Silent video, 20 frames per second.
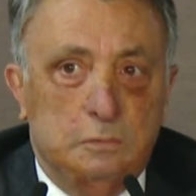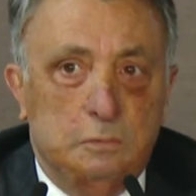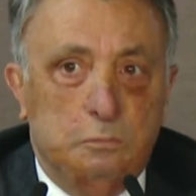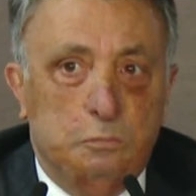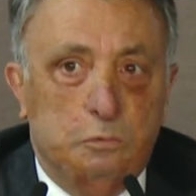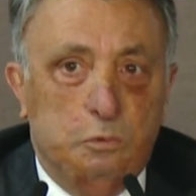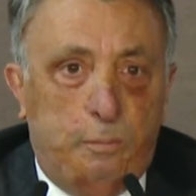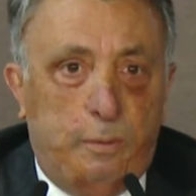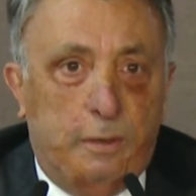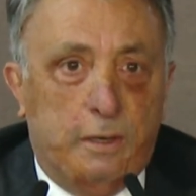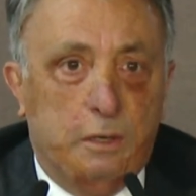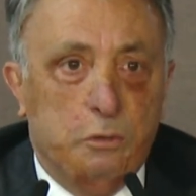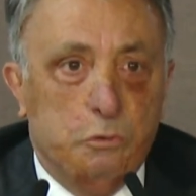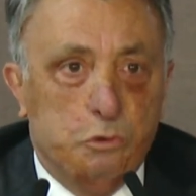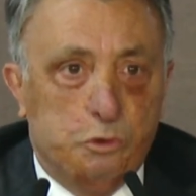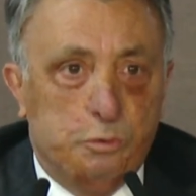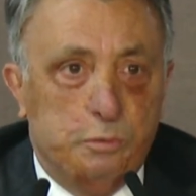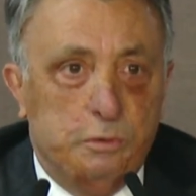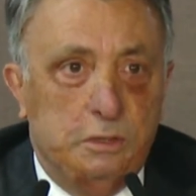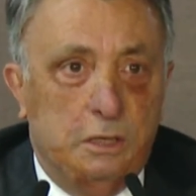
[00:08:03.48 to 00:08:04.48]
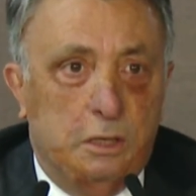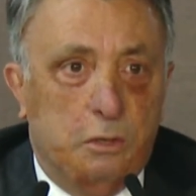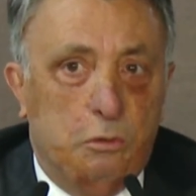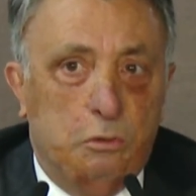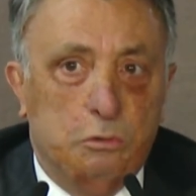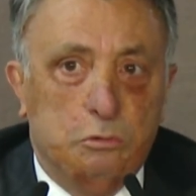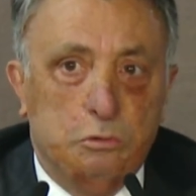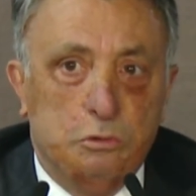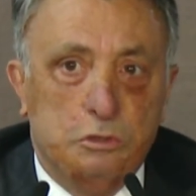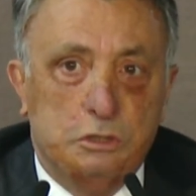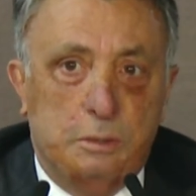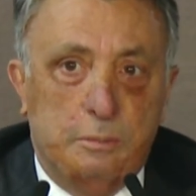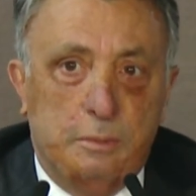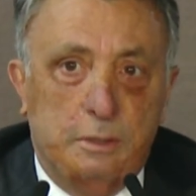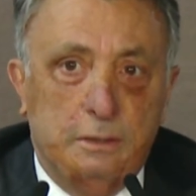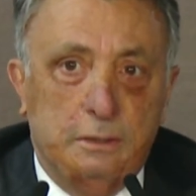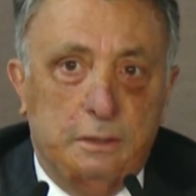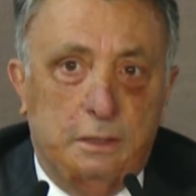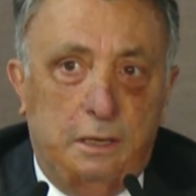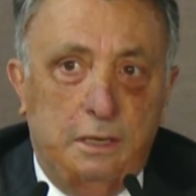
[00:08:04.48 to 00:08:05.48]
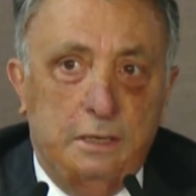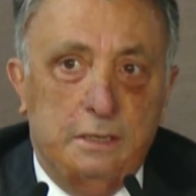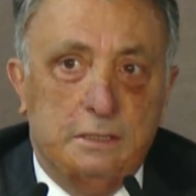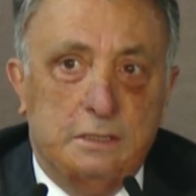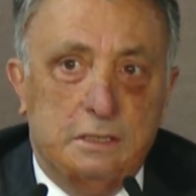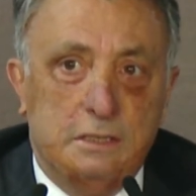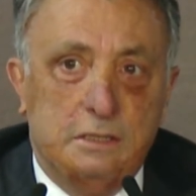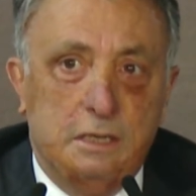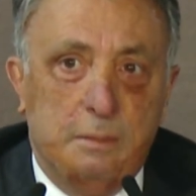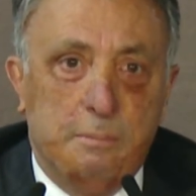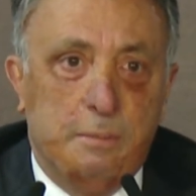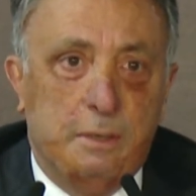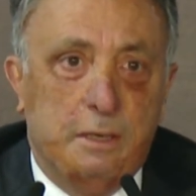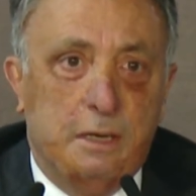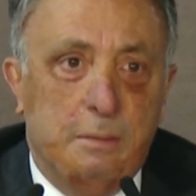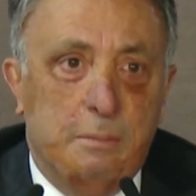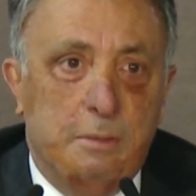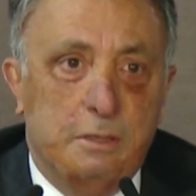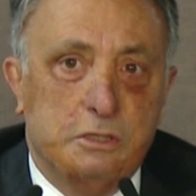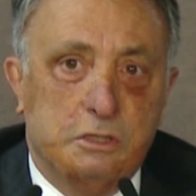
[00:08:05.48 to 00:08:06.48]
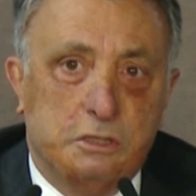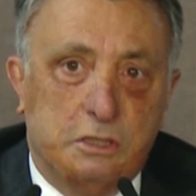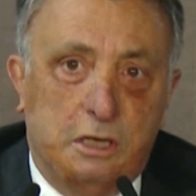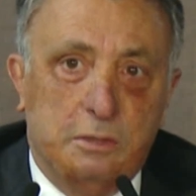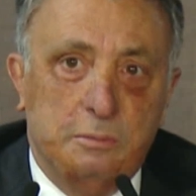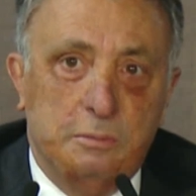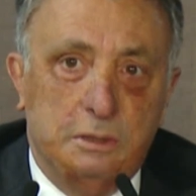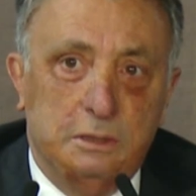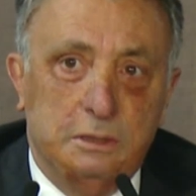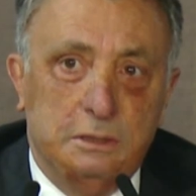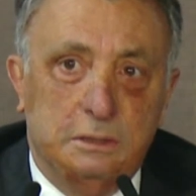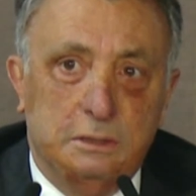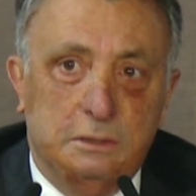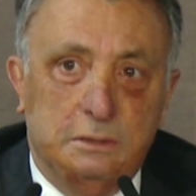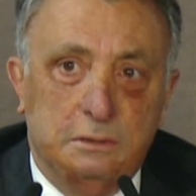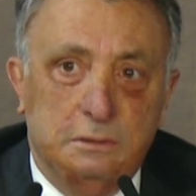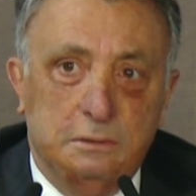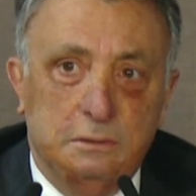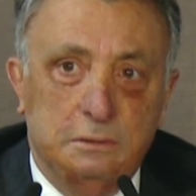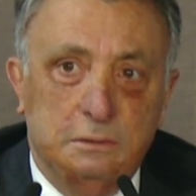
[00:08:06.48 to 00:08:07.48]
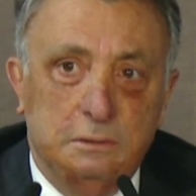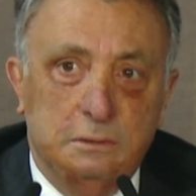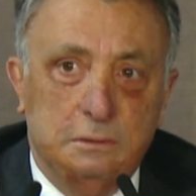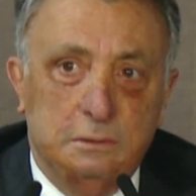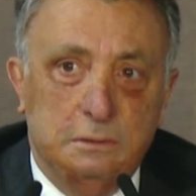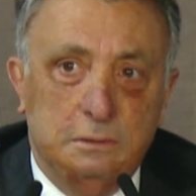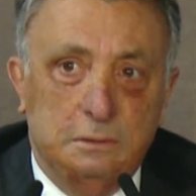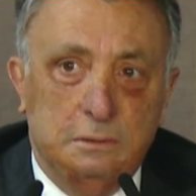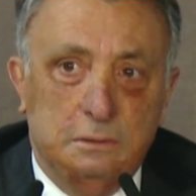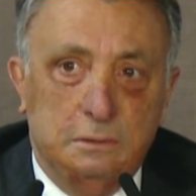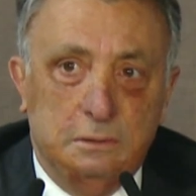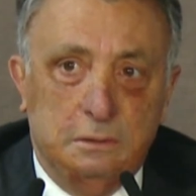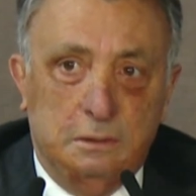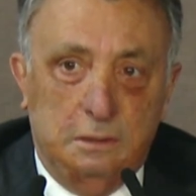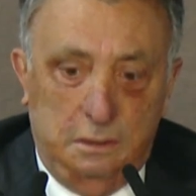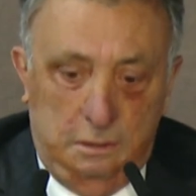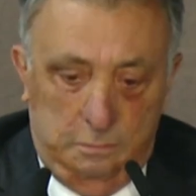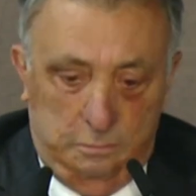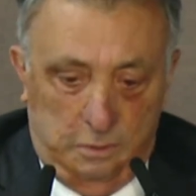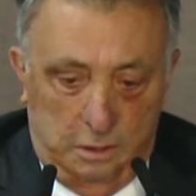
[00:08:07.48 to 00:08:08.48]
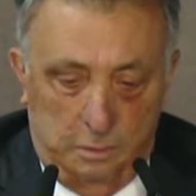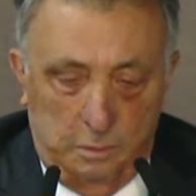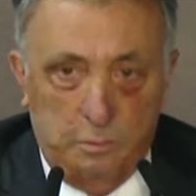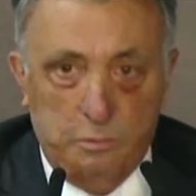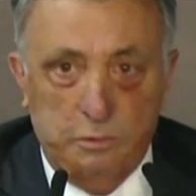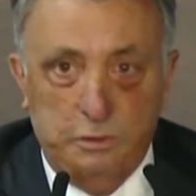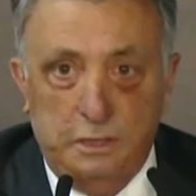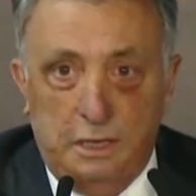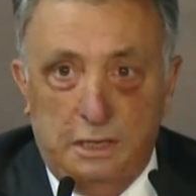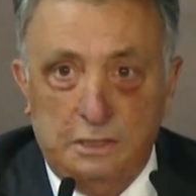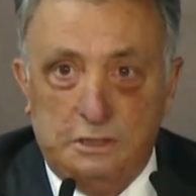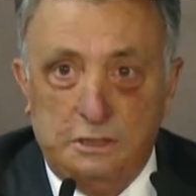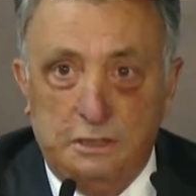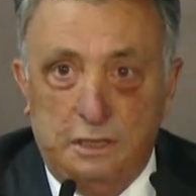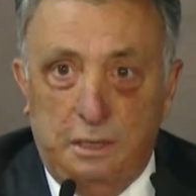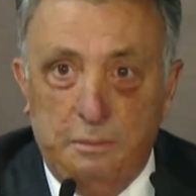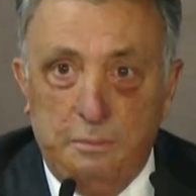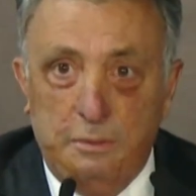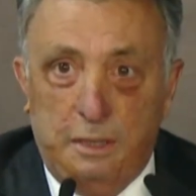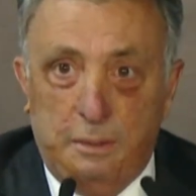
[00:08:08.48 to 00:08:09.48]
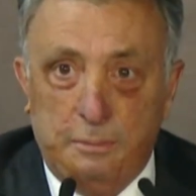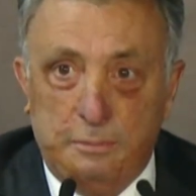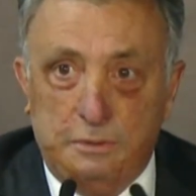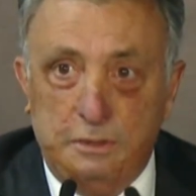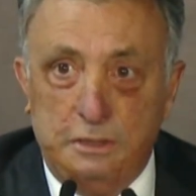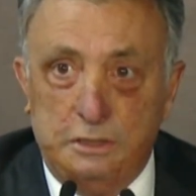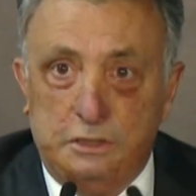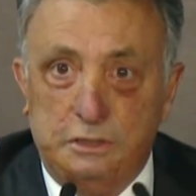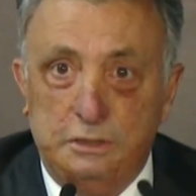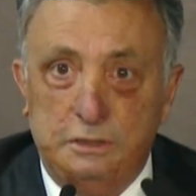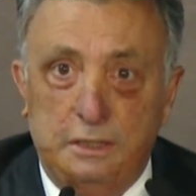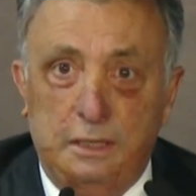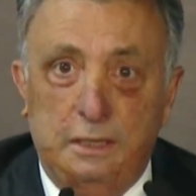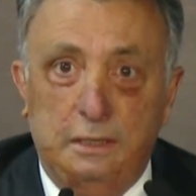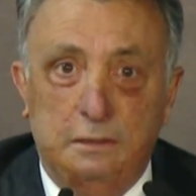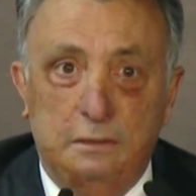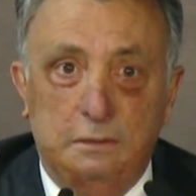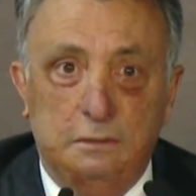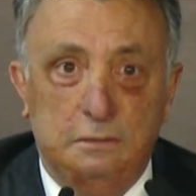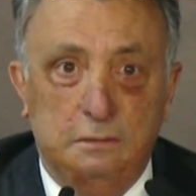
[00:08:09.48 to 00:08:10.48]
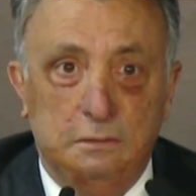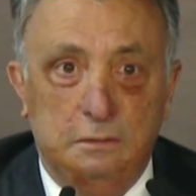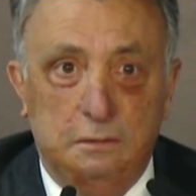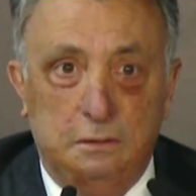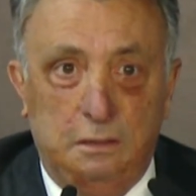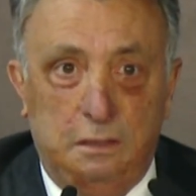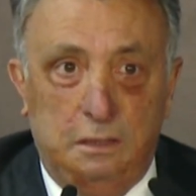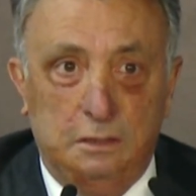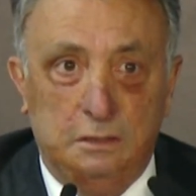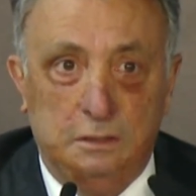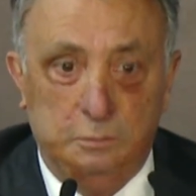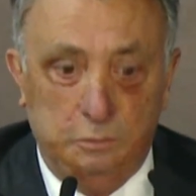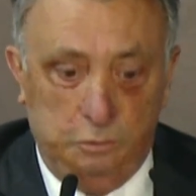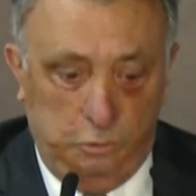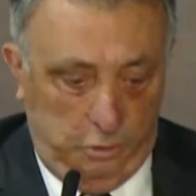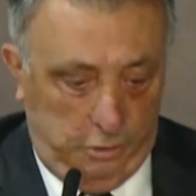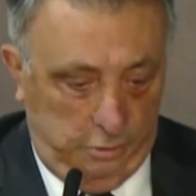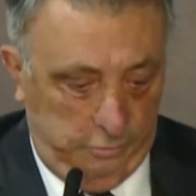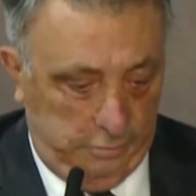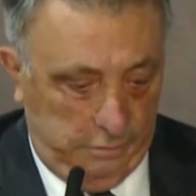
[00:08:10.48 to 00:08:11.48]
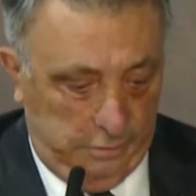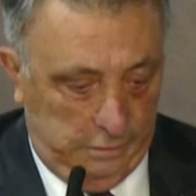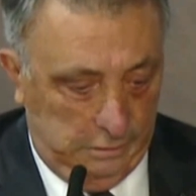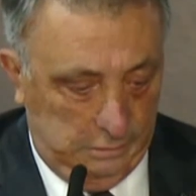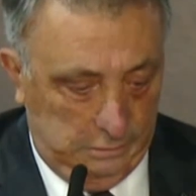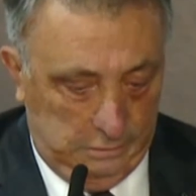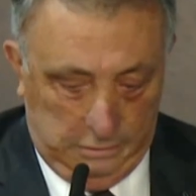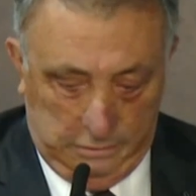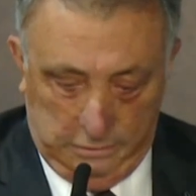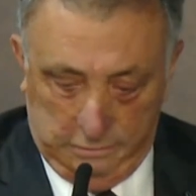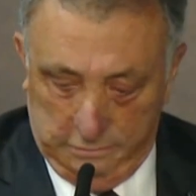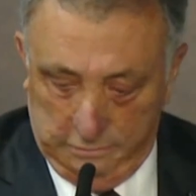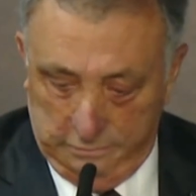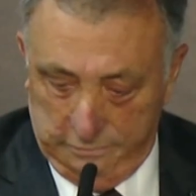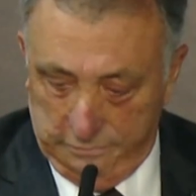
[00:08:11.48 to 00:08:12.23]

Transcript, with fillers: Bu para 3 milyar olduğu zaman aynı sesi hep beraber çıkarmalıydık. Ama bunu Yalçın abi yaptığı için de adamı görevden aldılar.